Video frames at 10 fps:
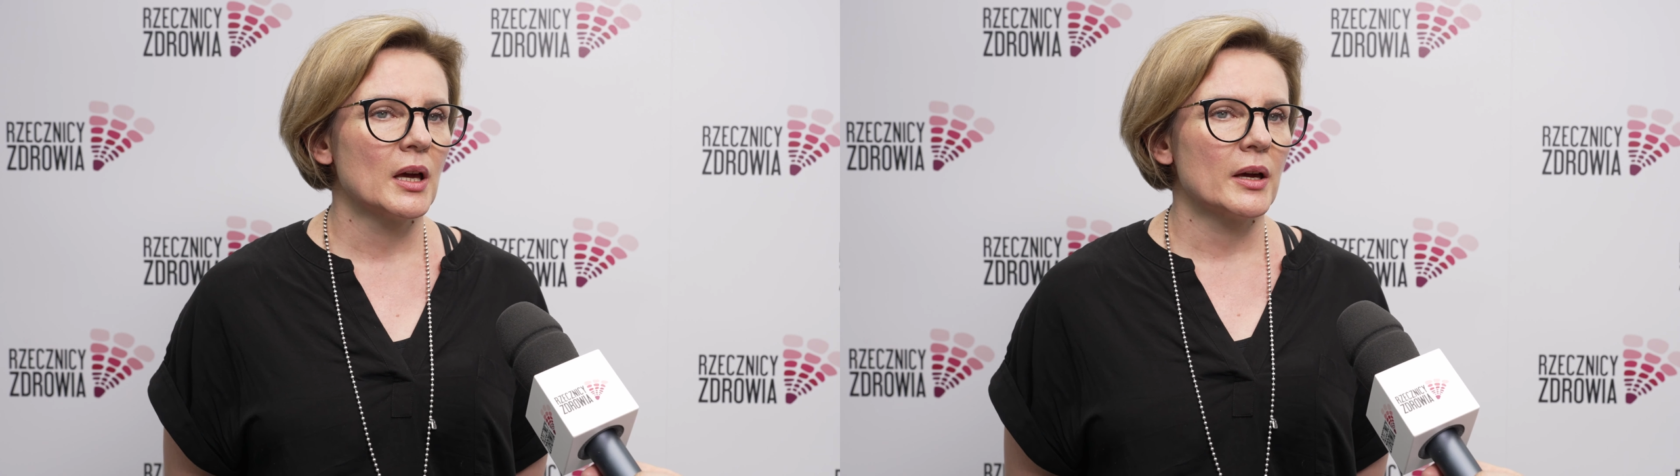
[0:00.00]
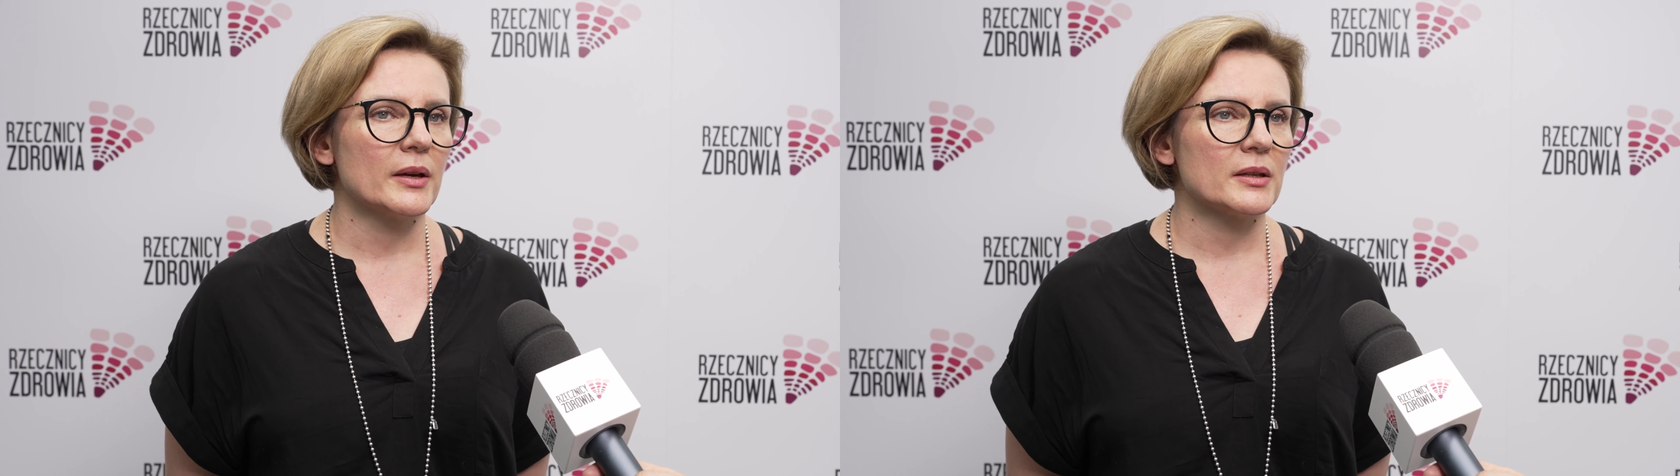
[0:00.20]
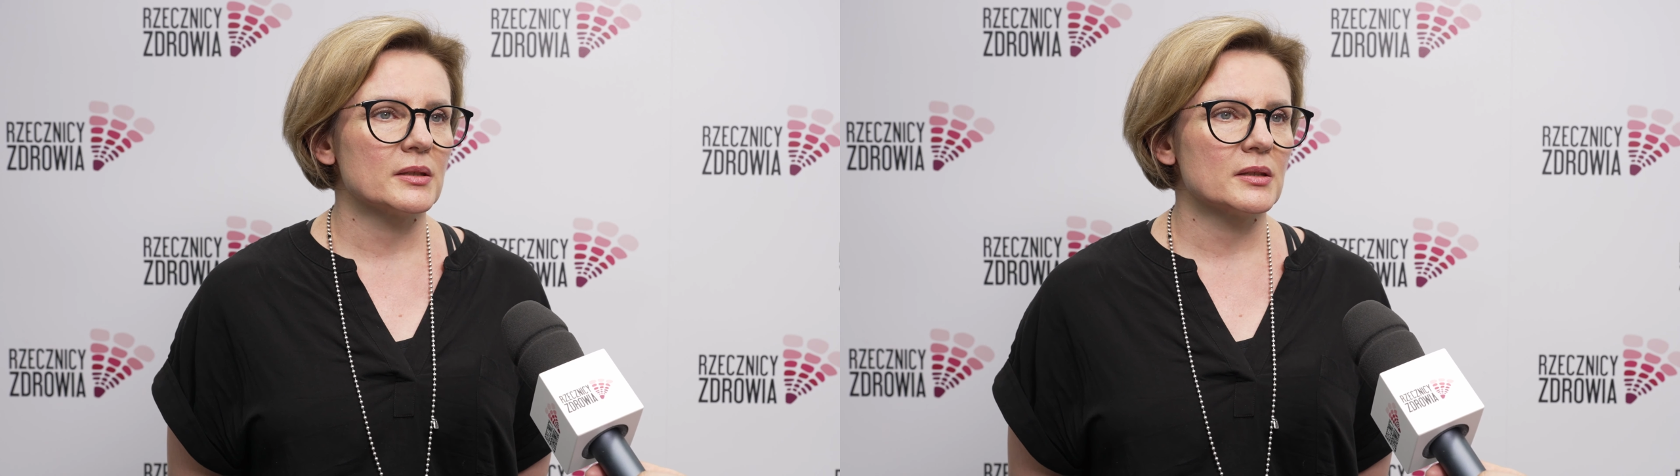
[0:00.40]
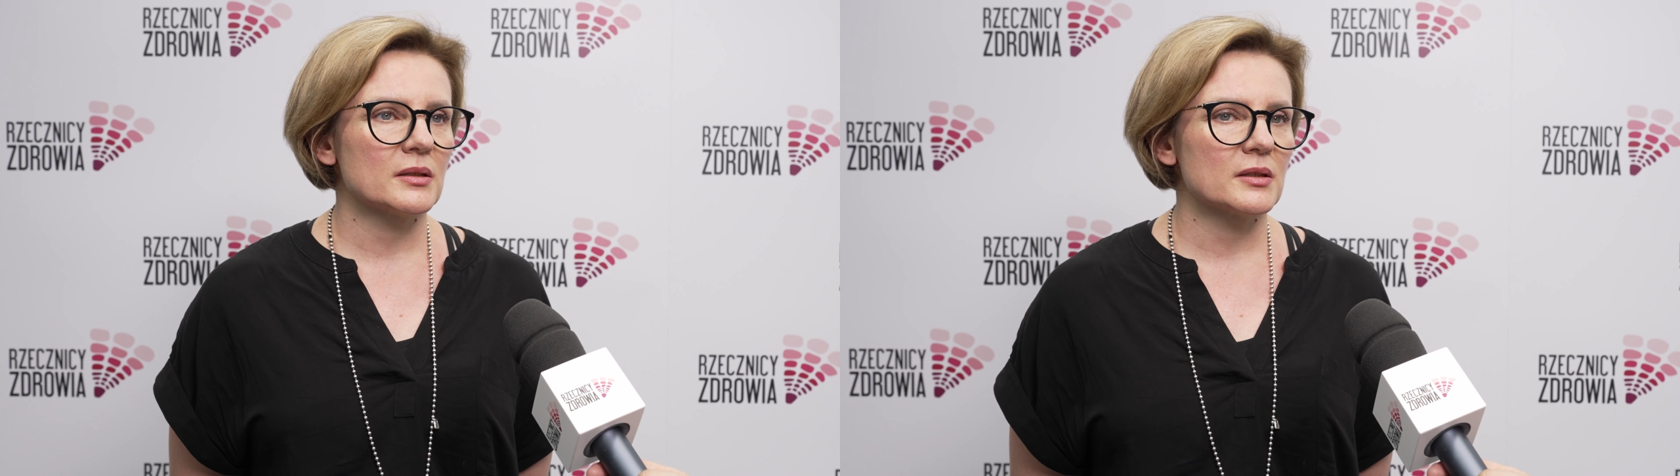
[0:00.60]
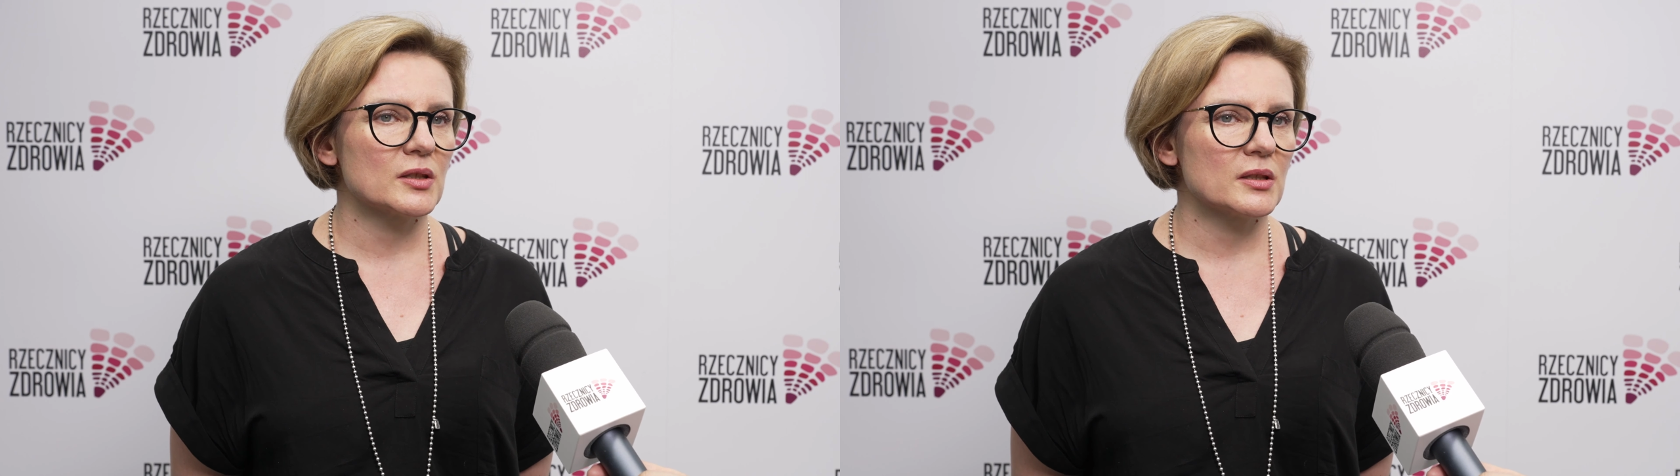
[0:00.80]
e,
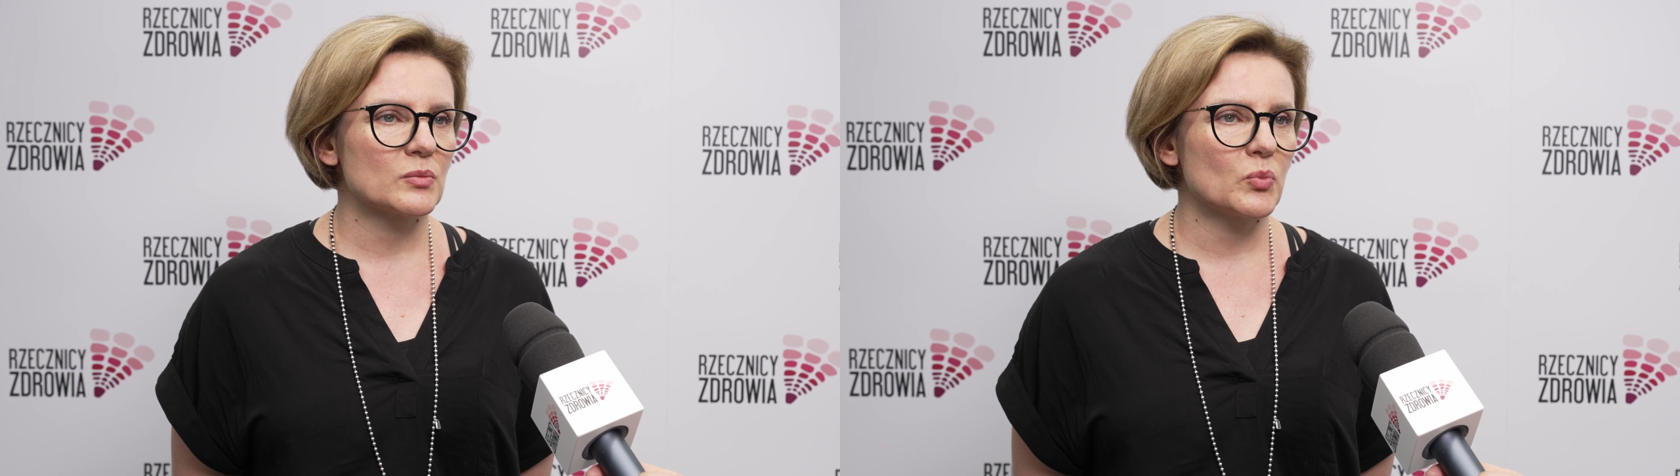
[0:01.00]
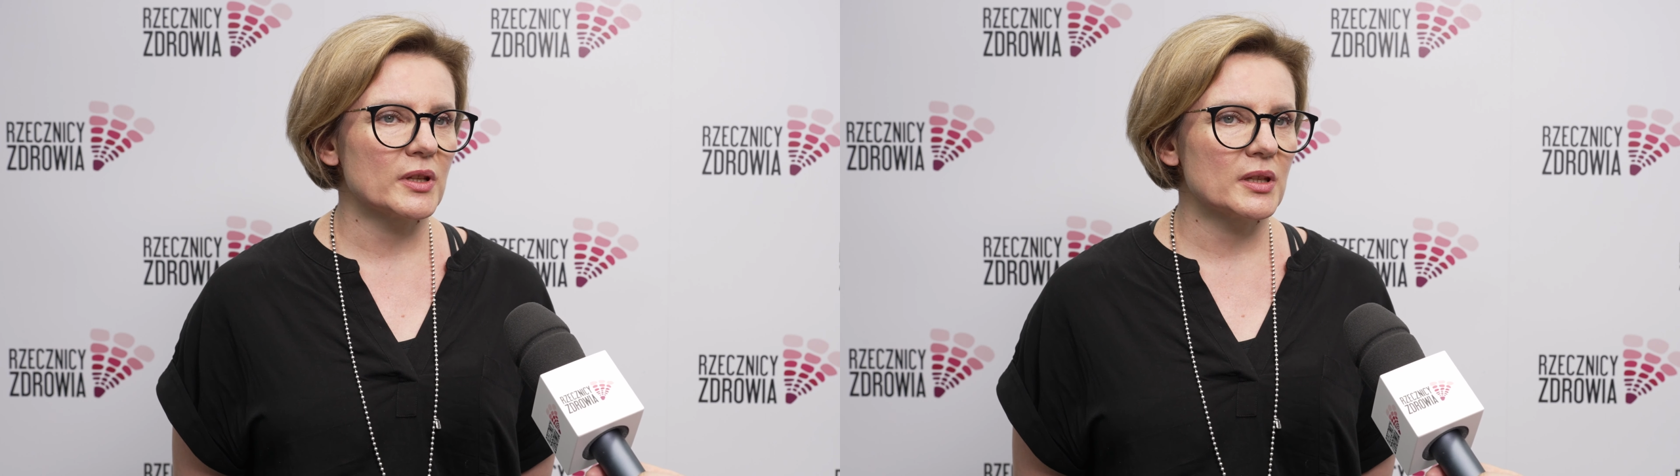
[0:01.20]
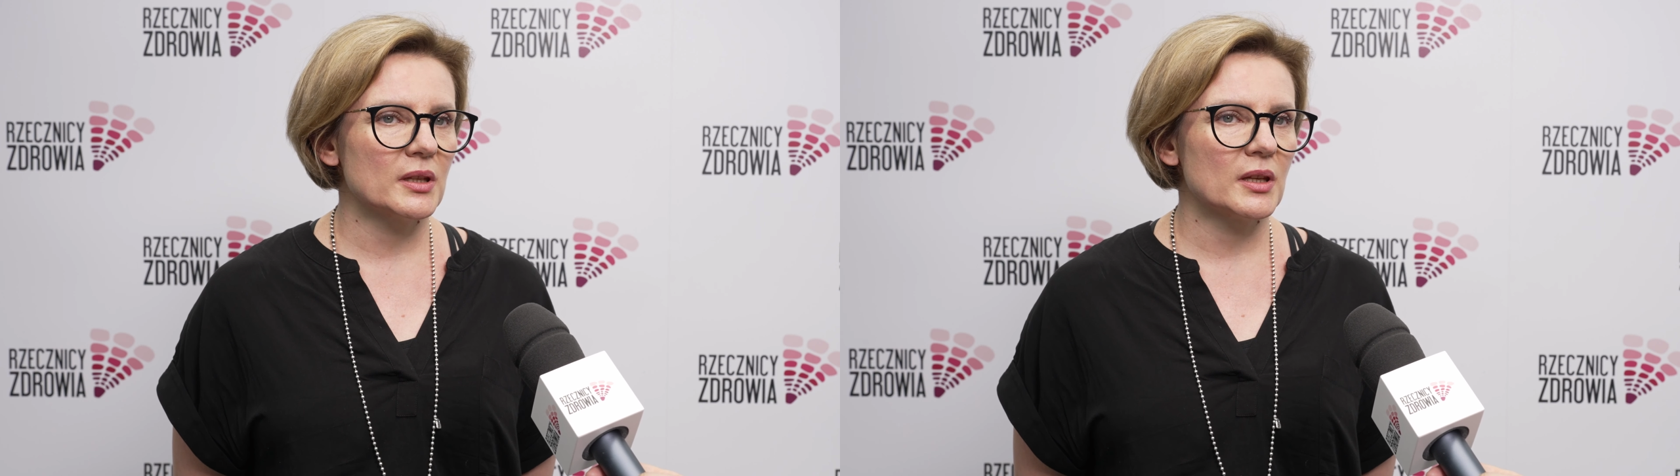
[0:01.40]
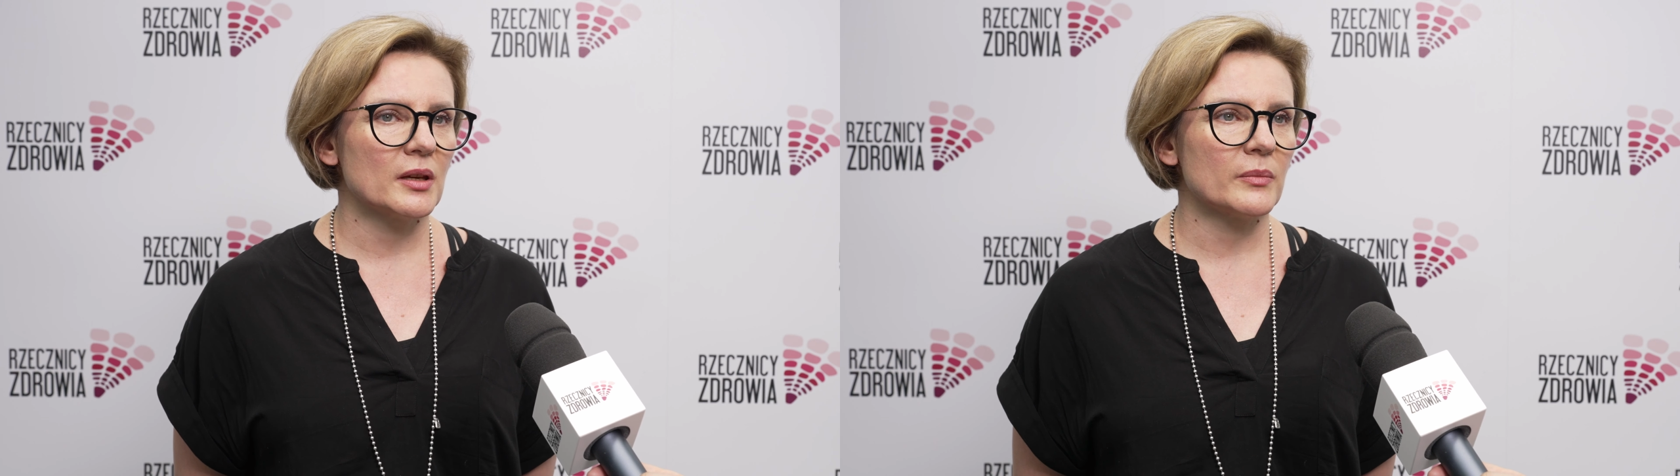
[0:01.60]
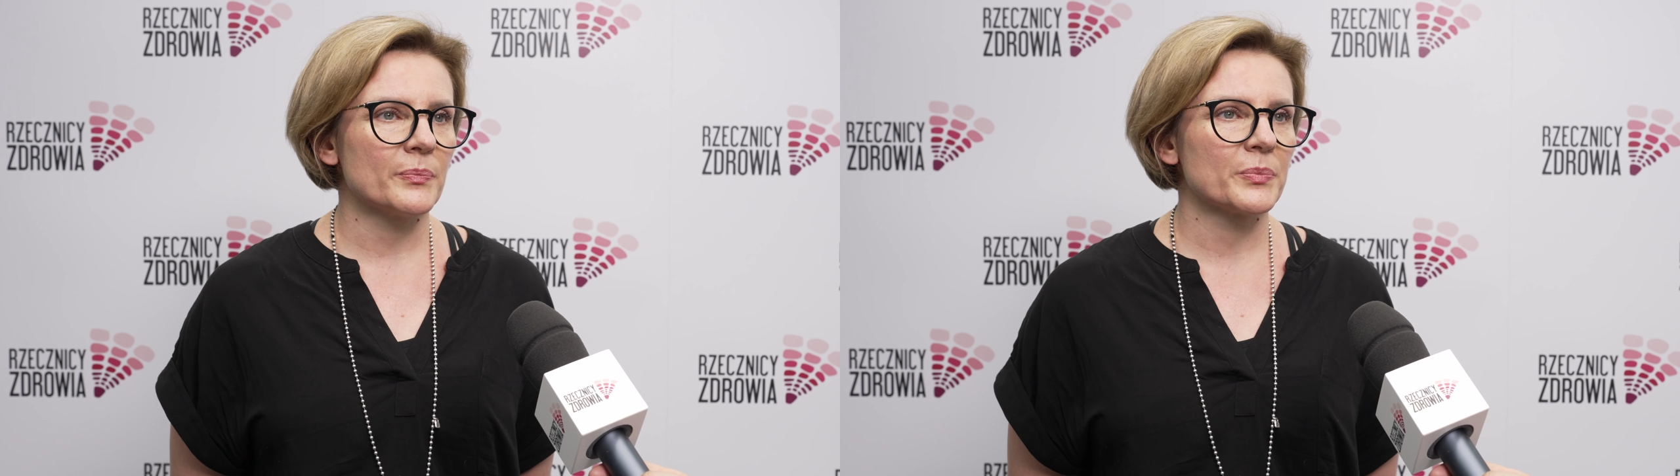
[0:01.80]
z, z, z
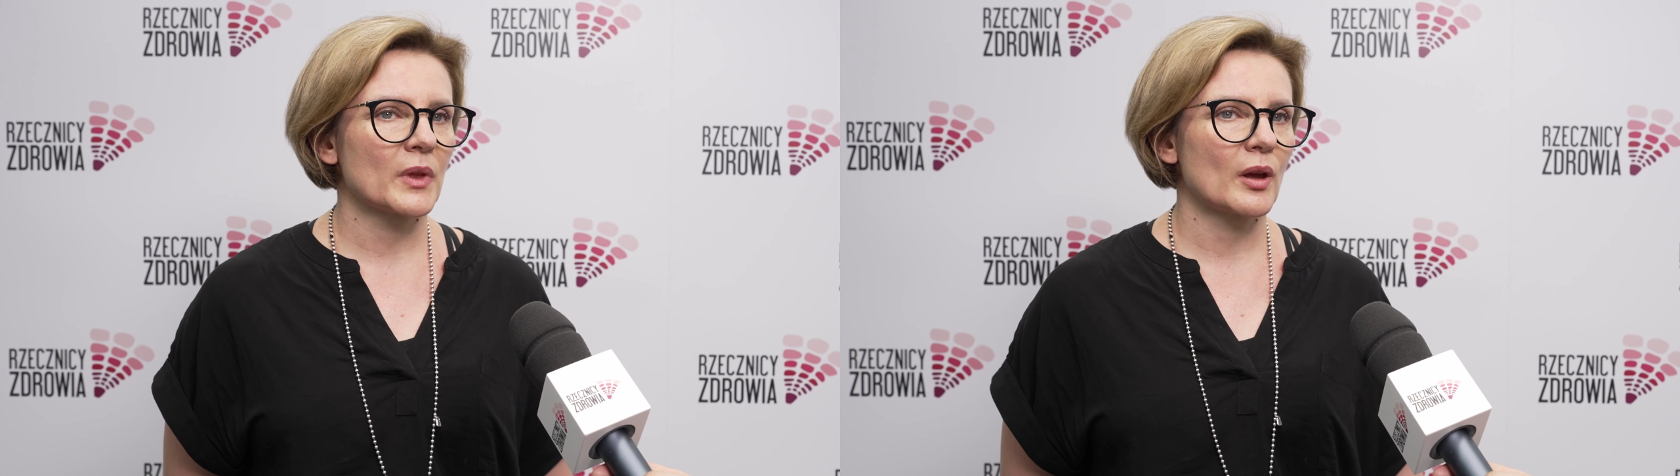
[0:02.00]
płatnikiem,